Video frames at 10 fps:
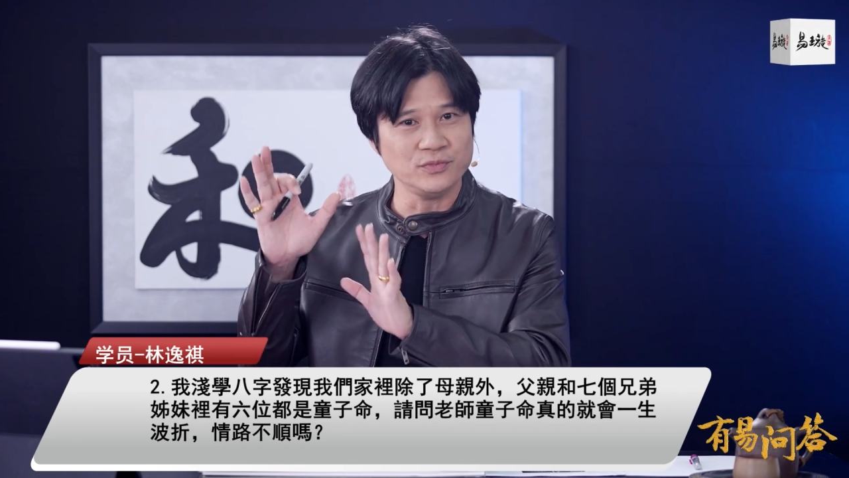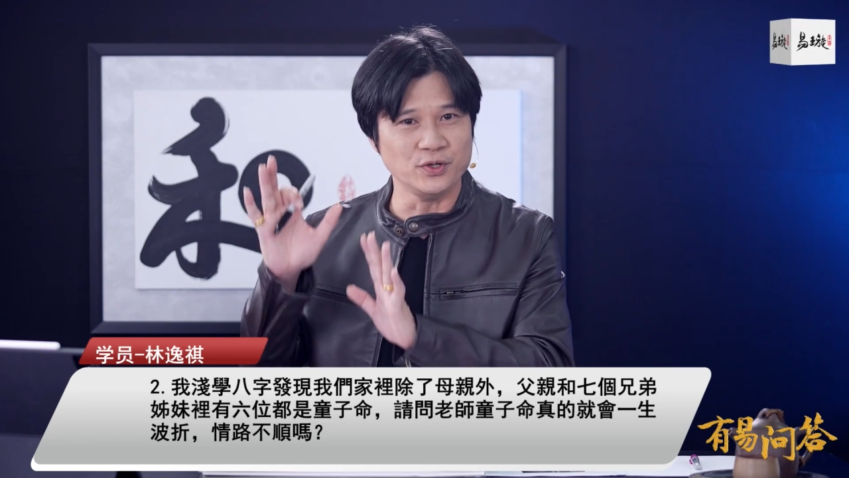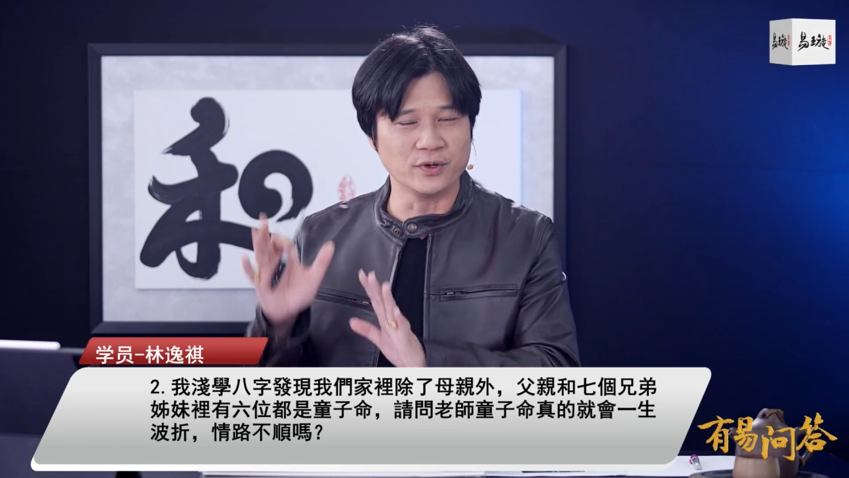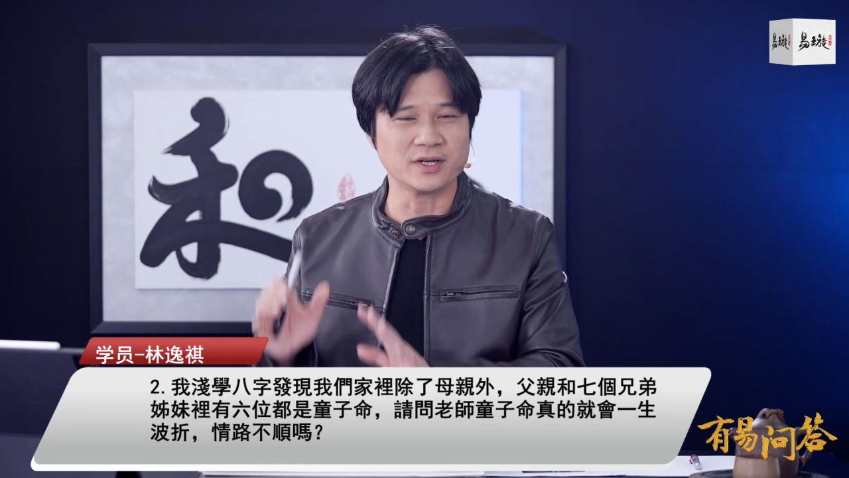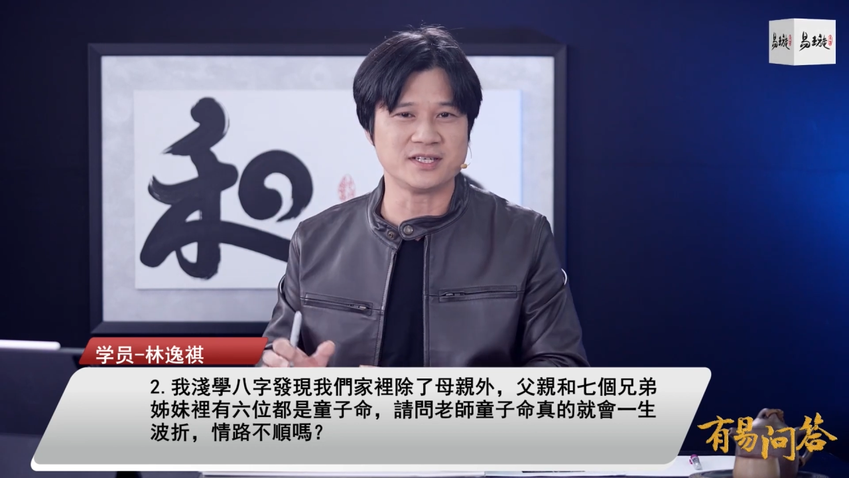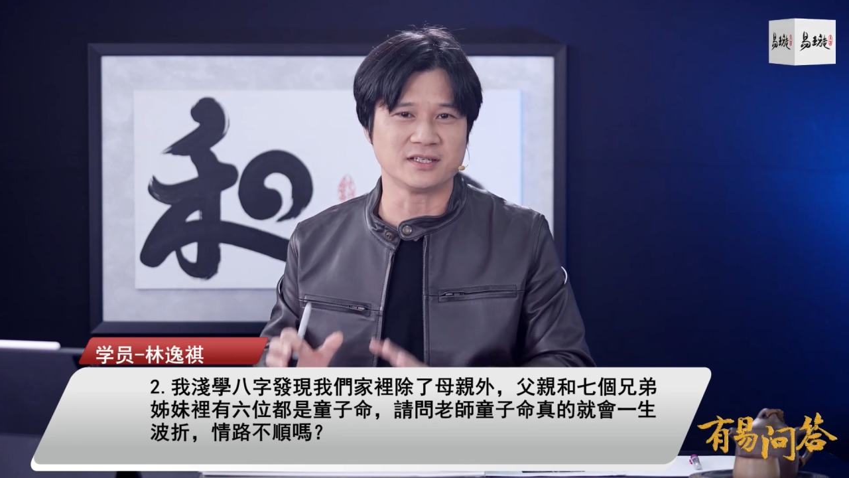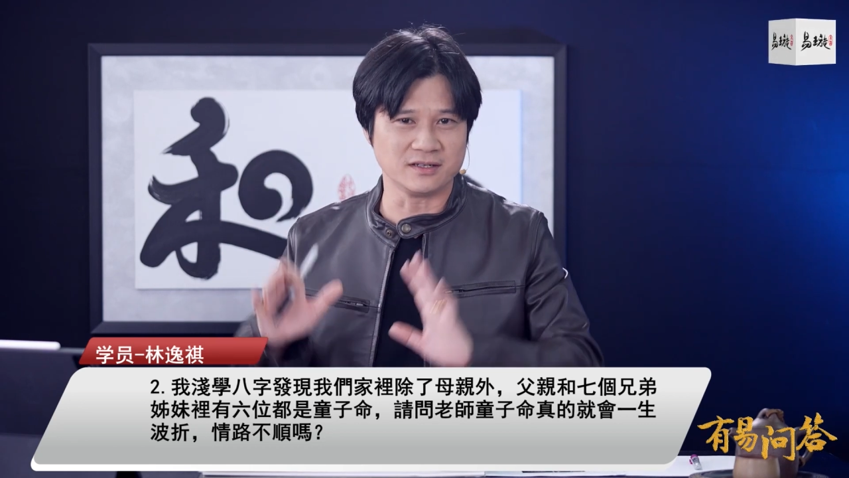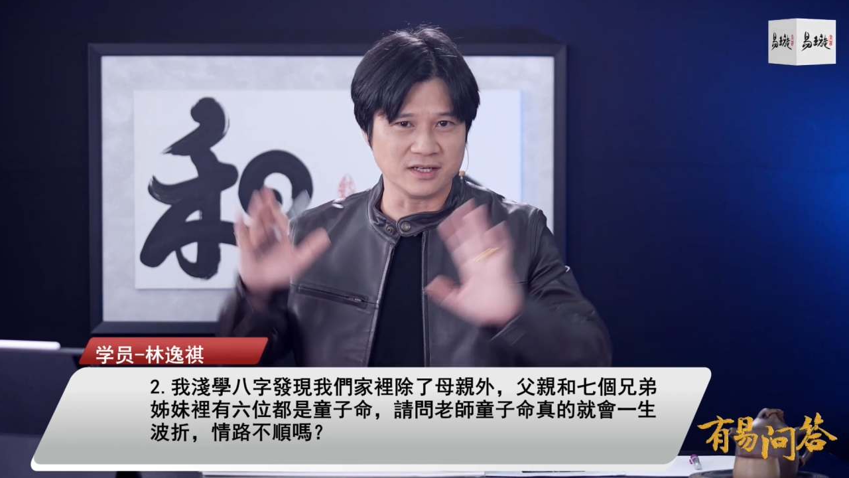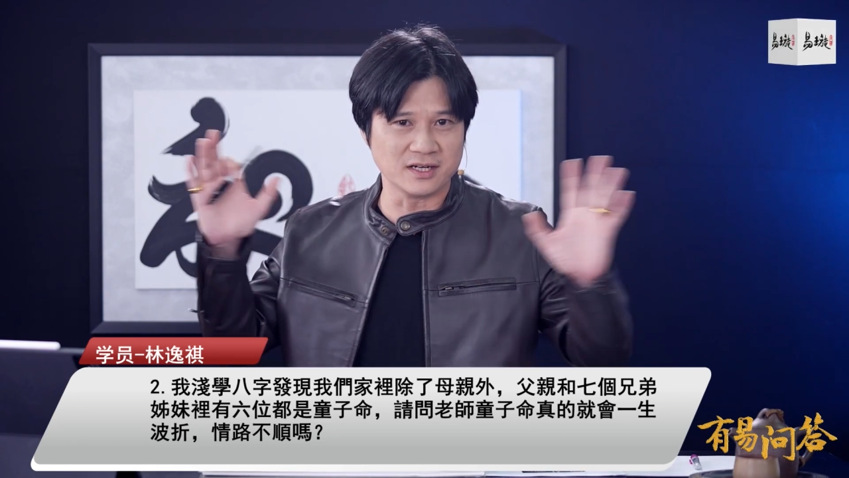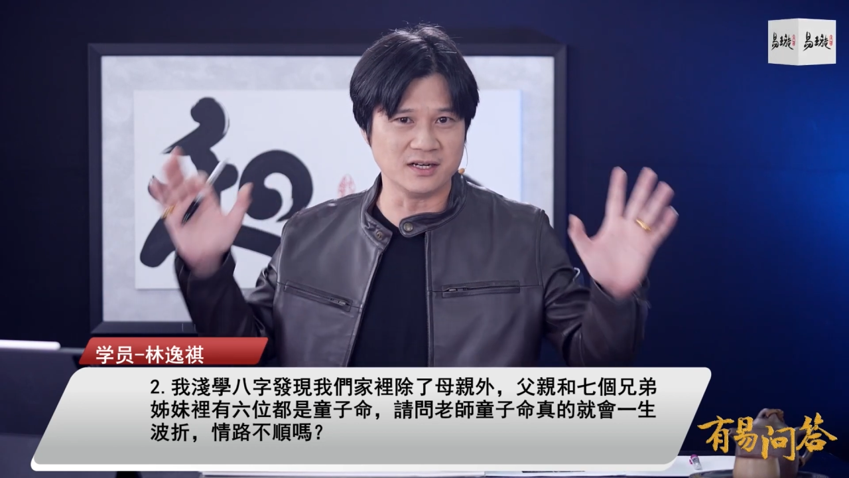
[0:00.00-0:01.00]
有一个这样的
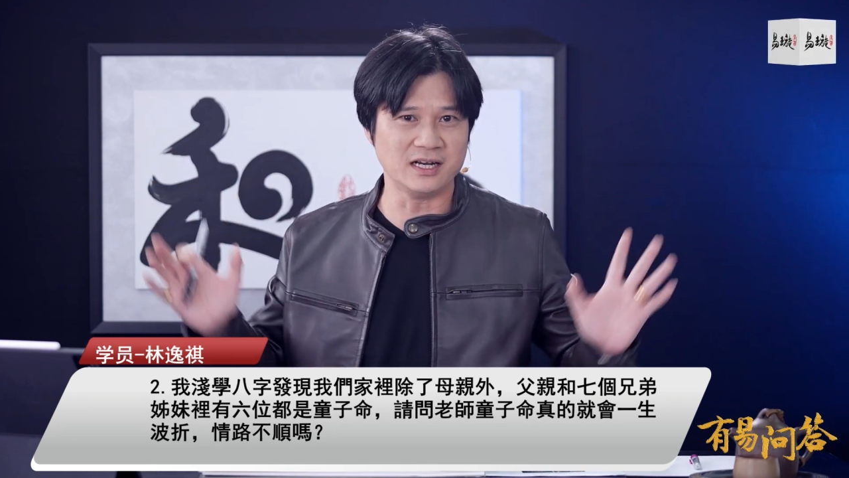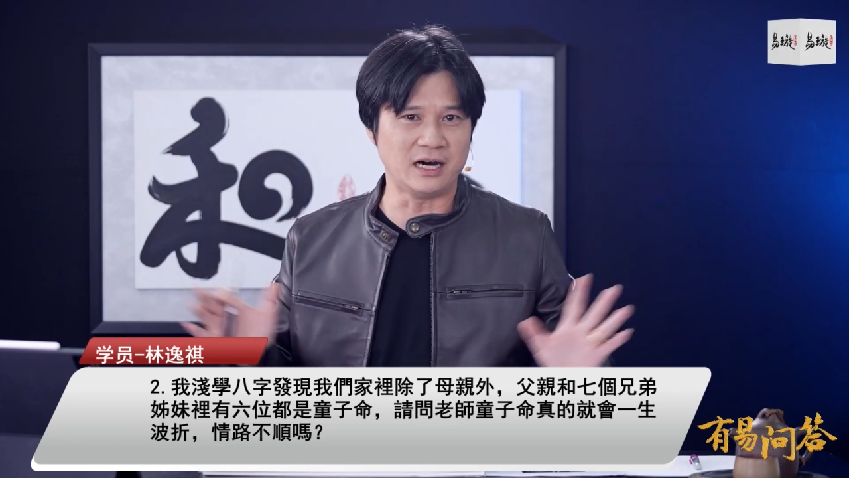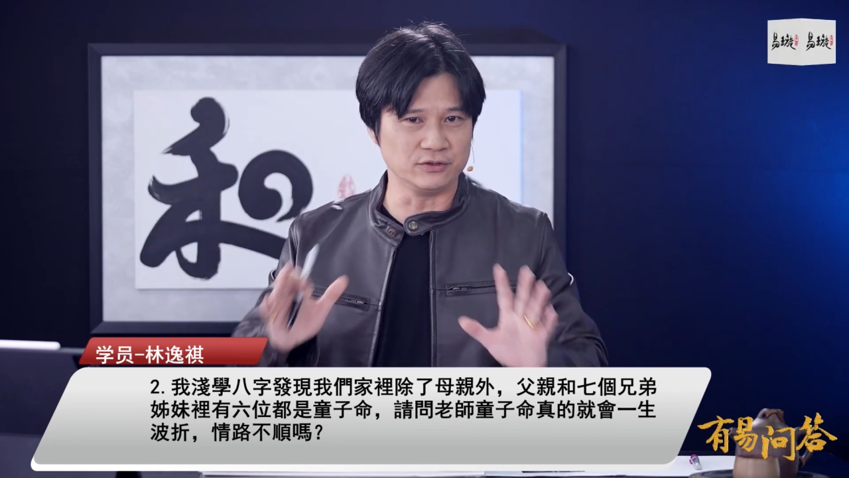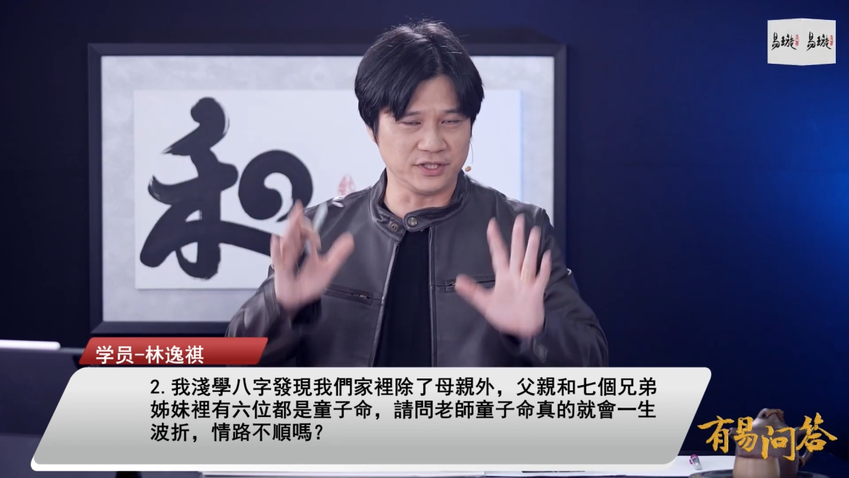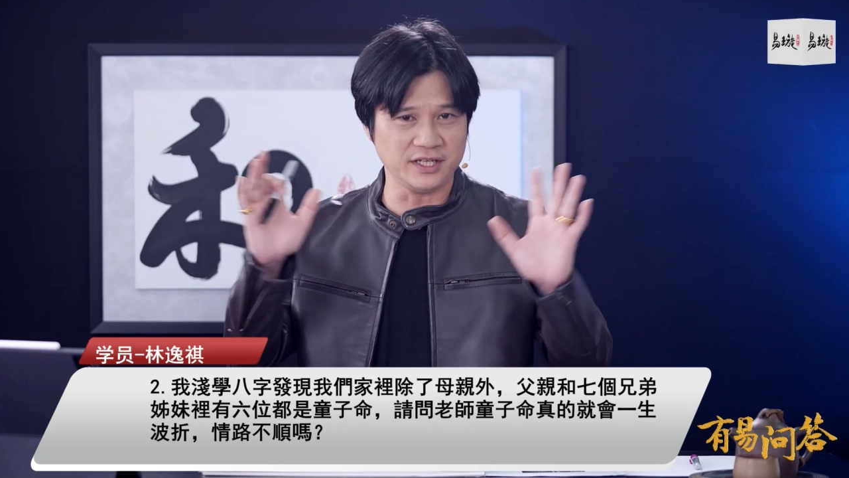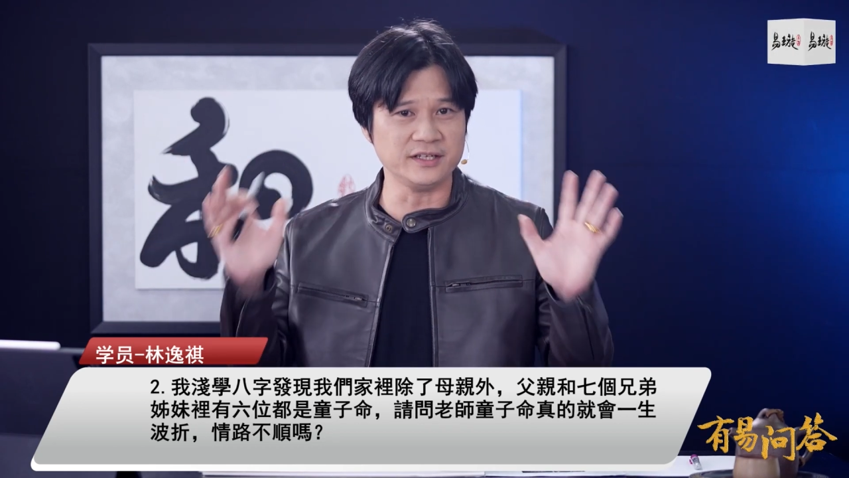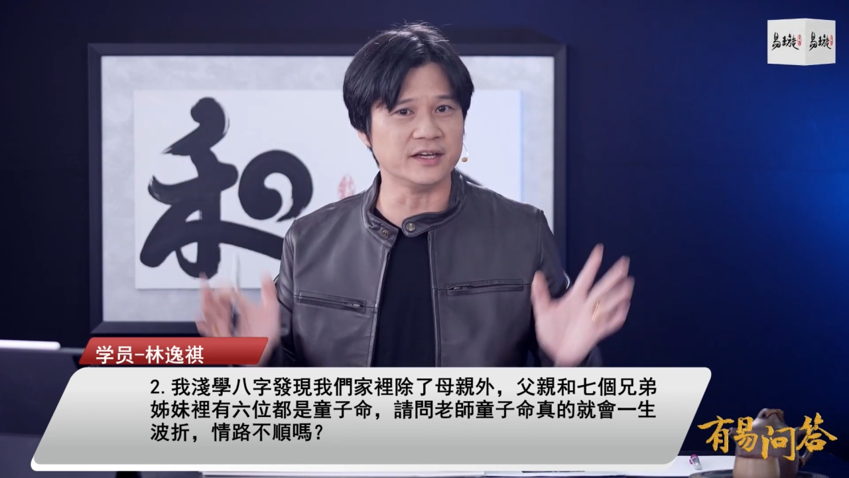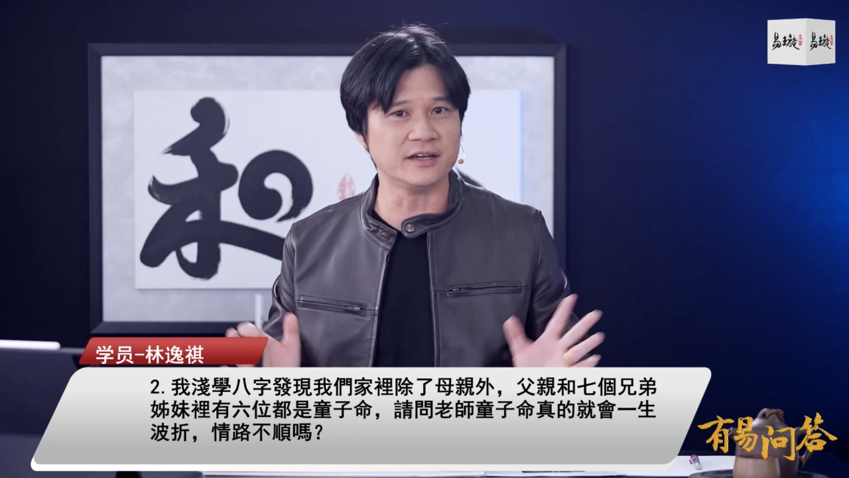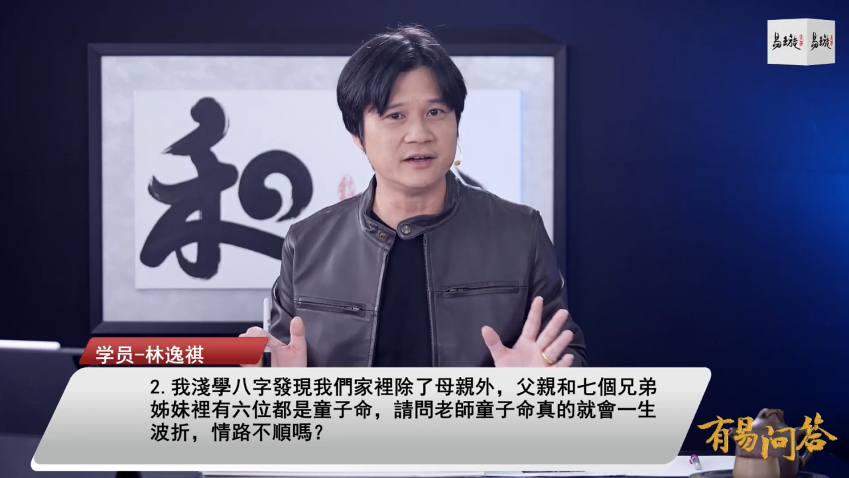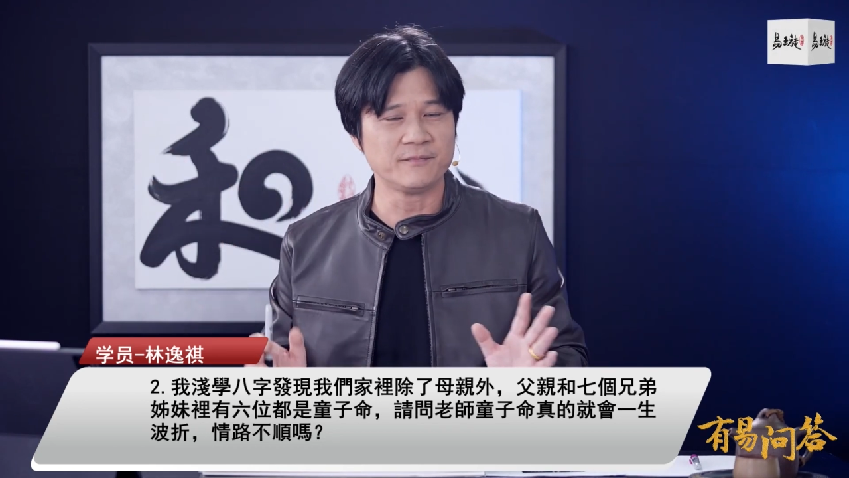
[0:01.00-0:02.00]
一个老天爷，